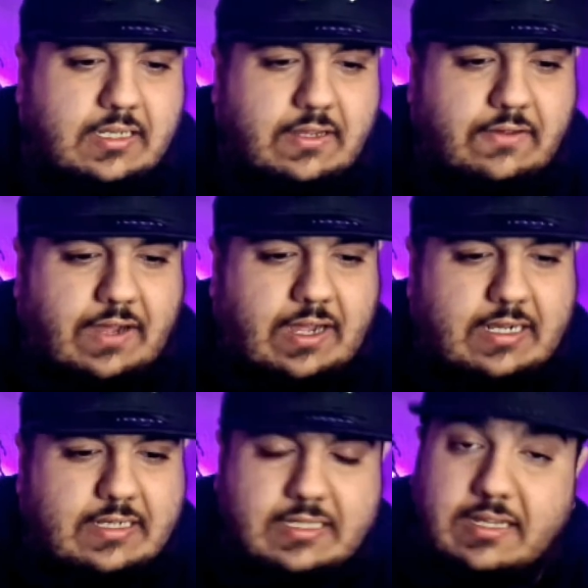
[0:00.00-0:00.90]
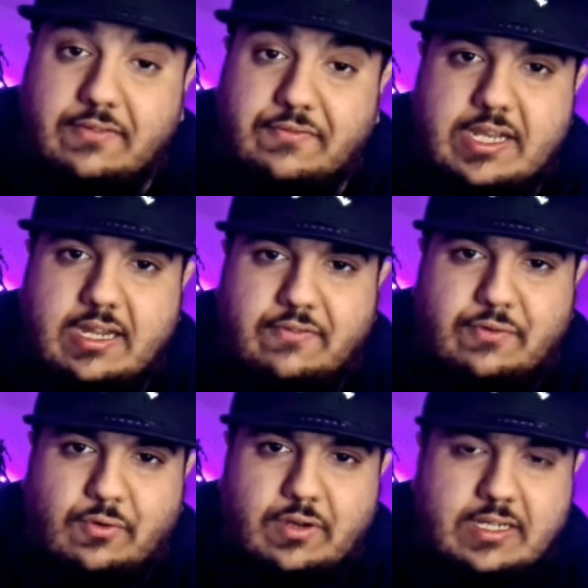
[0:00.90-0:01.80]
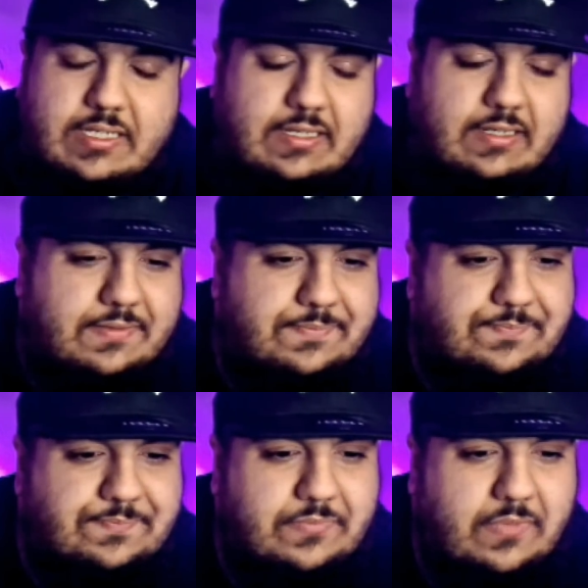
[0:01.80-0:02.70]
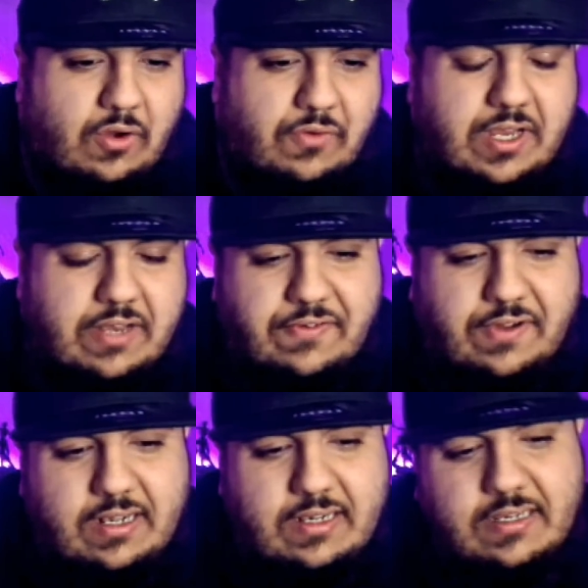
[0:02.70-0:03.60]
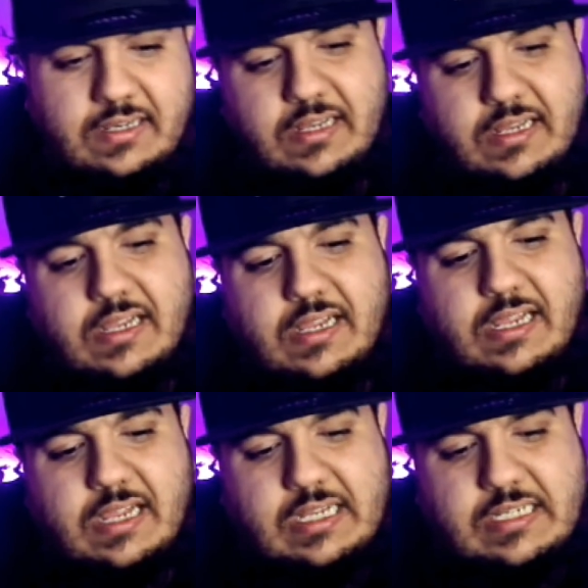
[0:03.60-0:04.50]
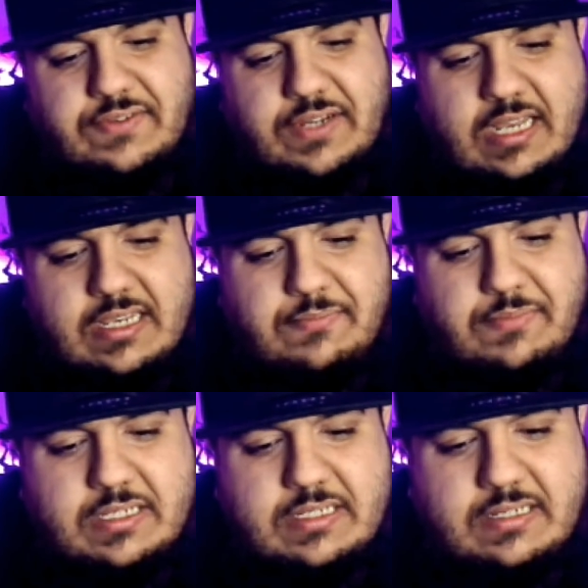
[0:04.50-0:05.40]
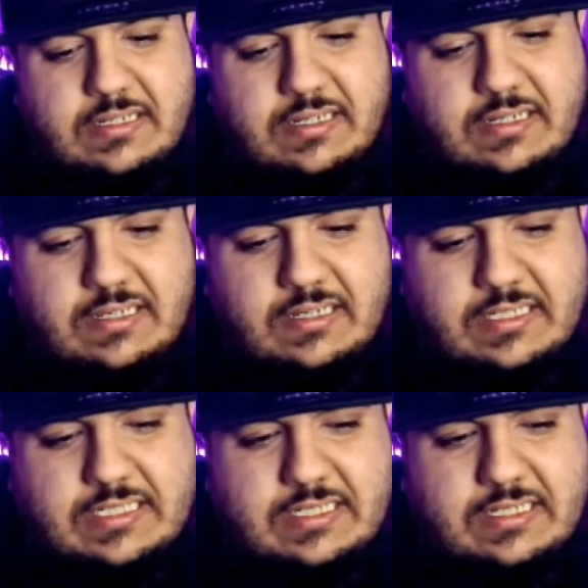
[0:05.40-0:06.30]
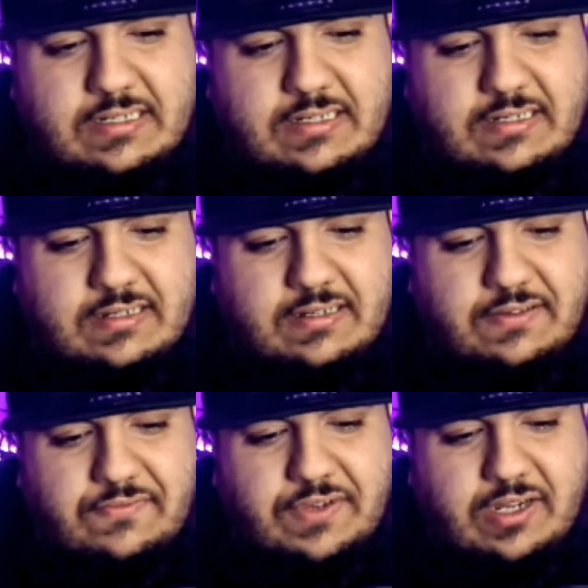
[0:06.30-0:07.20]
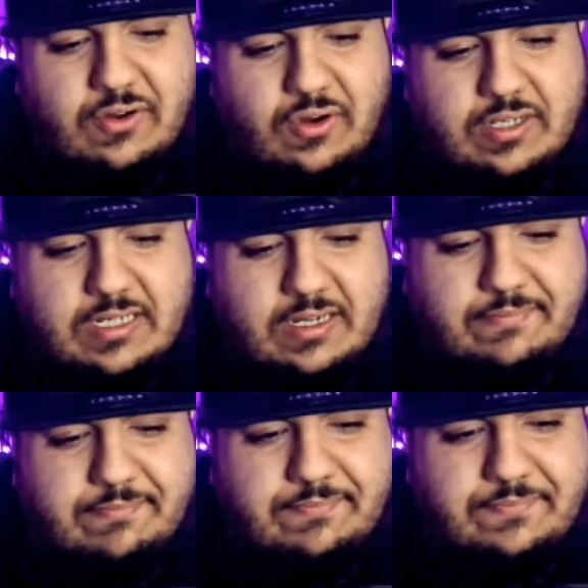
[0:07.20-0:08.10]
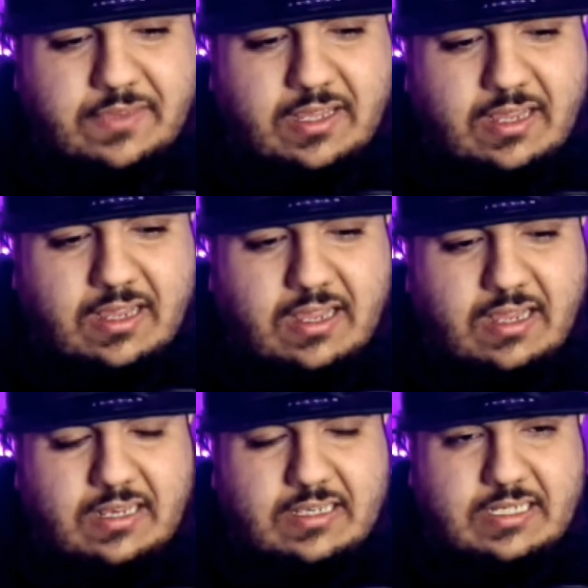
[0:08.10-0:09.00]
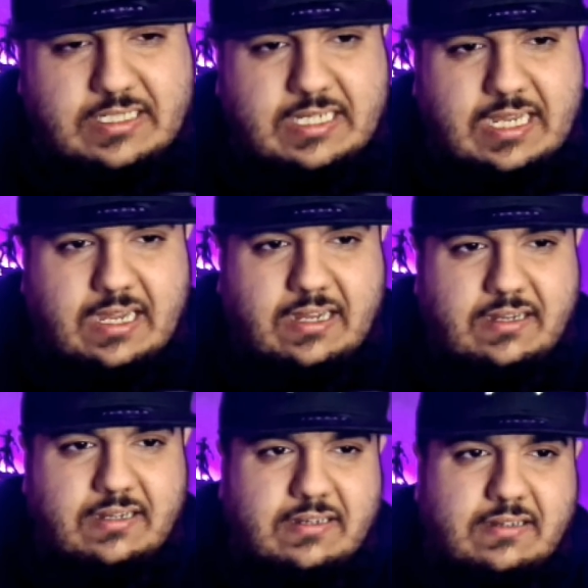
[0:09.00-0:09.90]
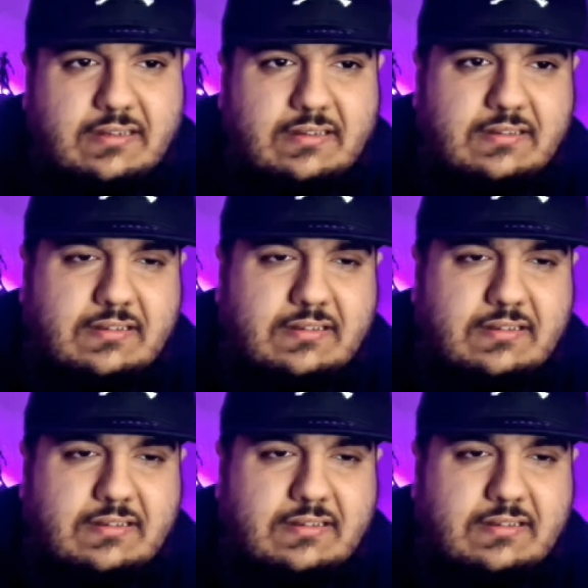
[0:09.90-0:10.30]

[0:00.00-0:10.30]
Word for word: war halt äh, weniger erfreulich. Auf jeden Fall, es fing an damit, dass äh, wir gehört haben, dass er äh,